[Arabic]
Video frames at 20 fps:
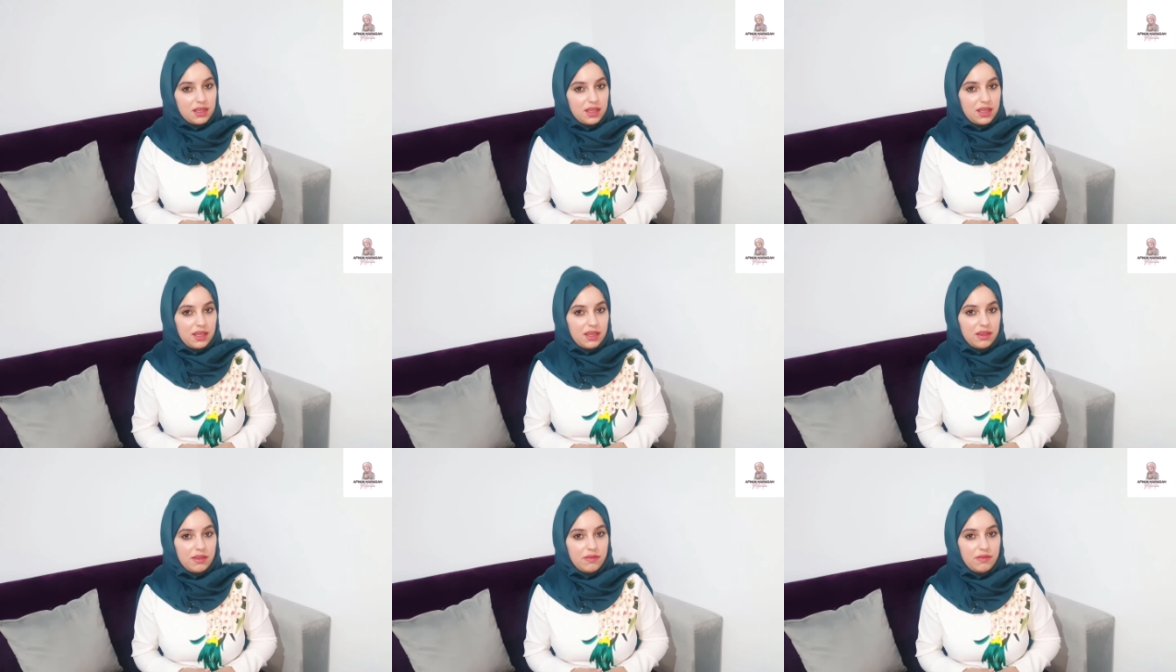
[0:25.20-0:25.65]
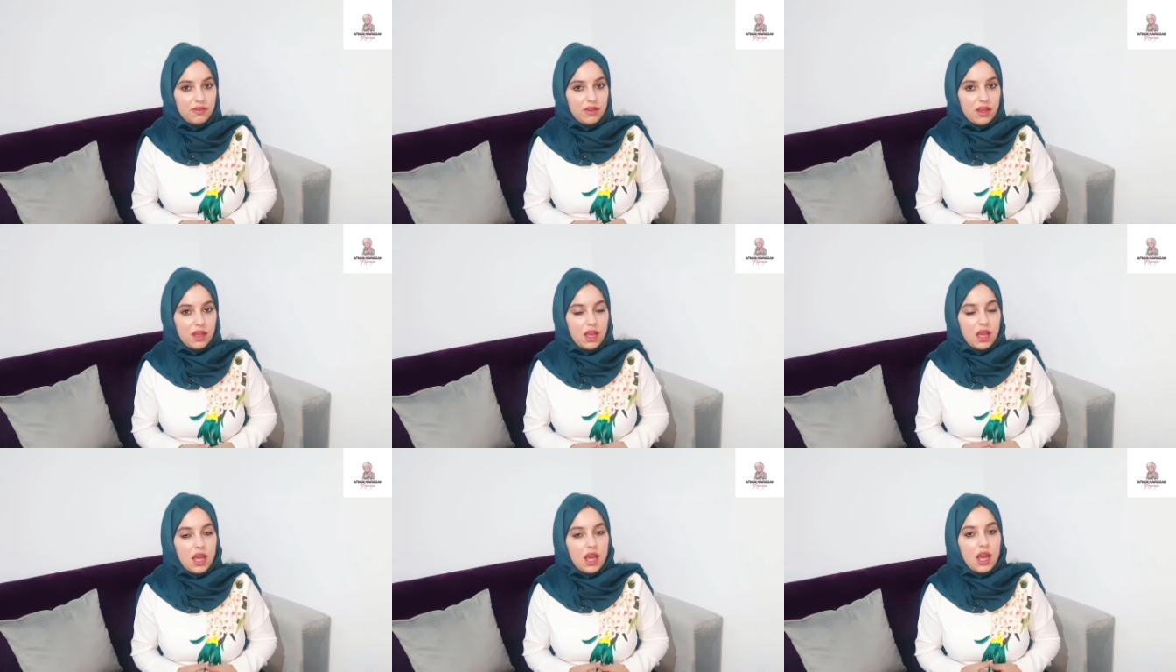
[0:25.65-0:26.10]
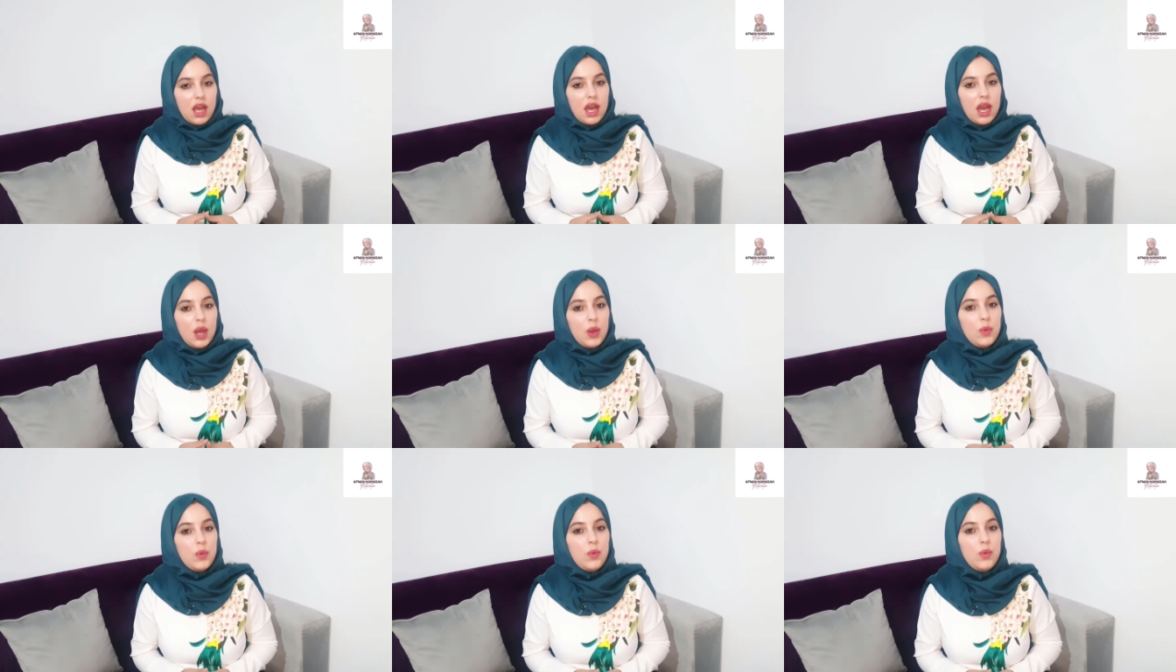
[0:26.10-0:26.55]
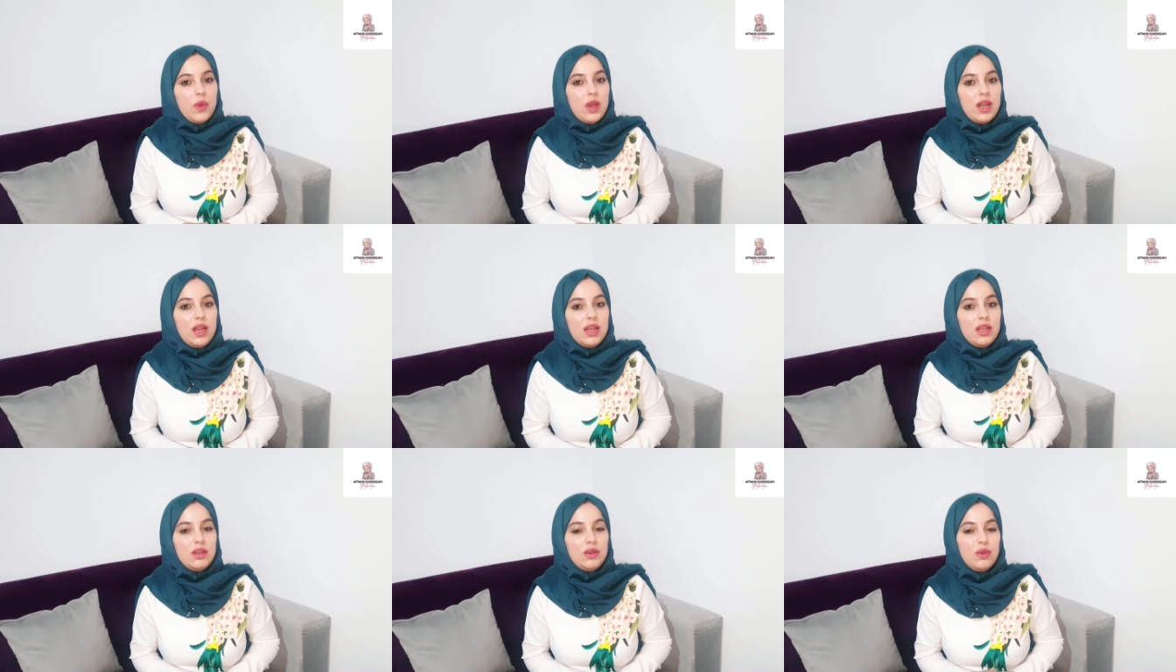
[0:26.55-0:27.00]
كيف؟
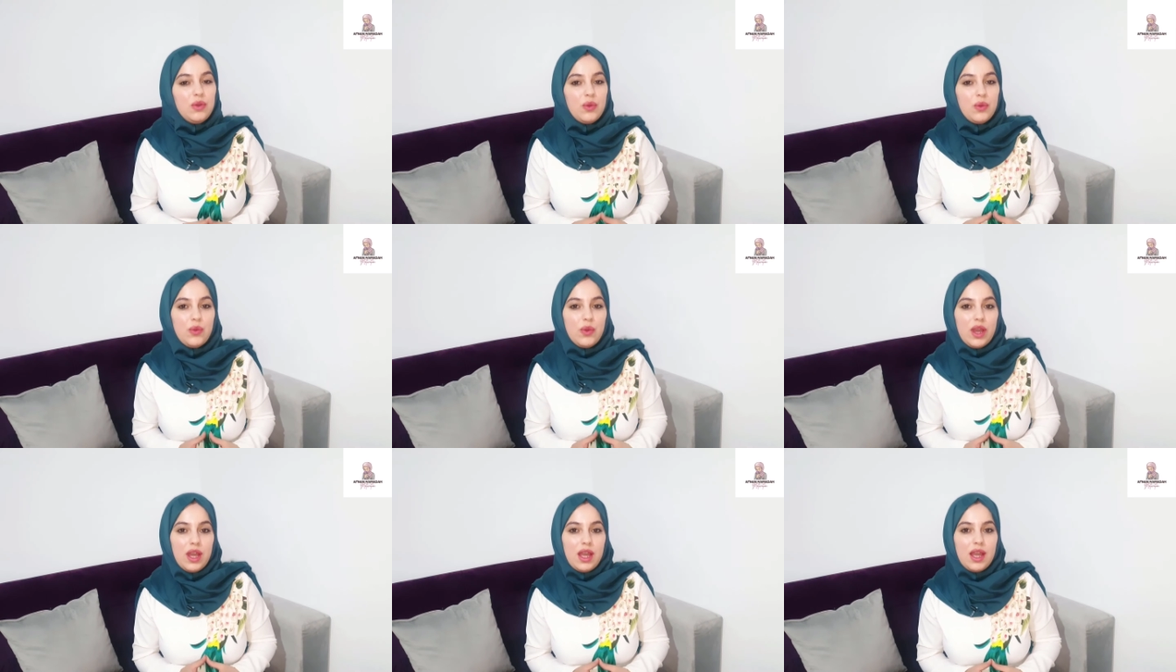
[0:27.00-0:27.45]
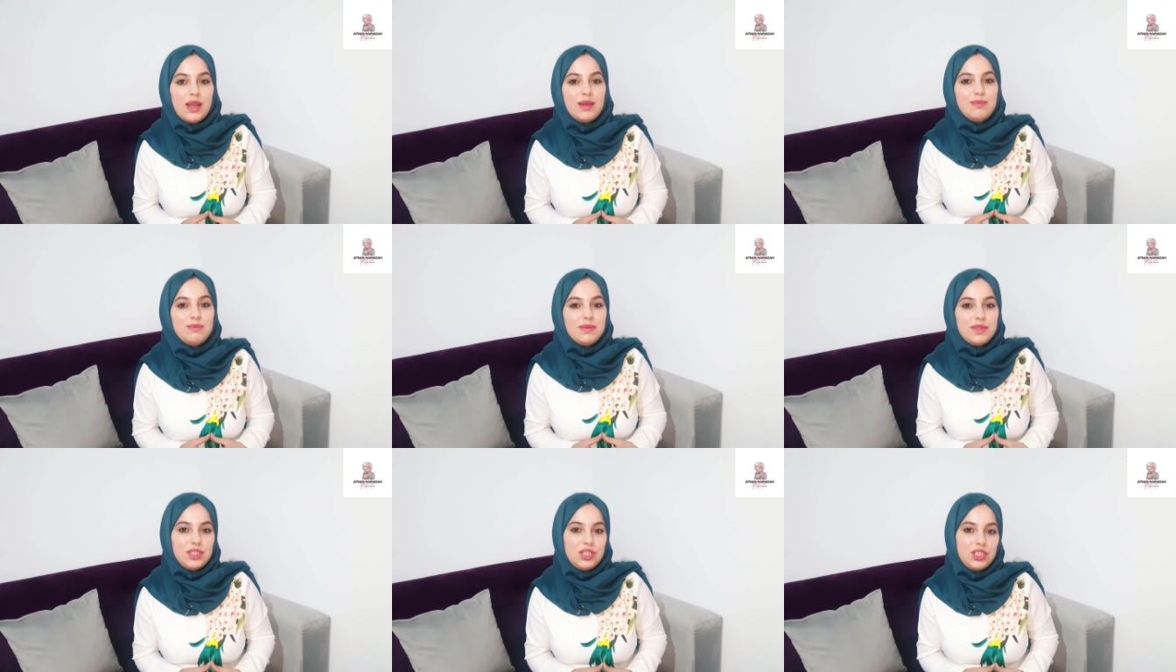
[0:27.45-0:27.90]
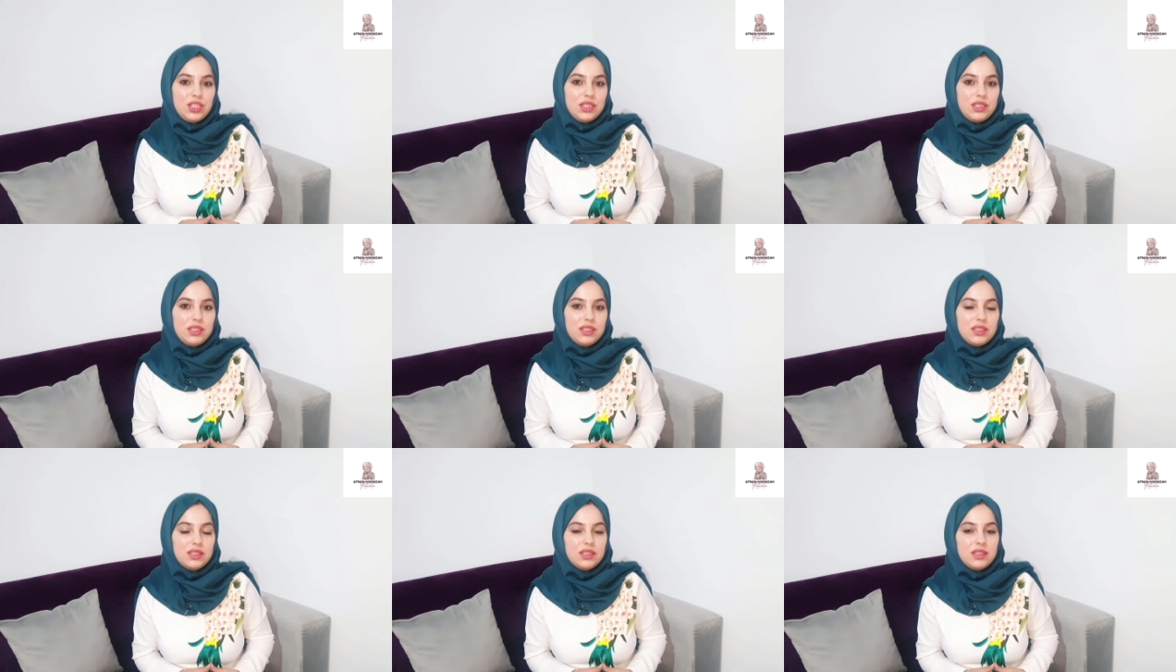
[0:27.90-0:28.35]
أولا وأهم إشي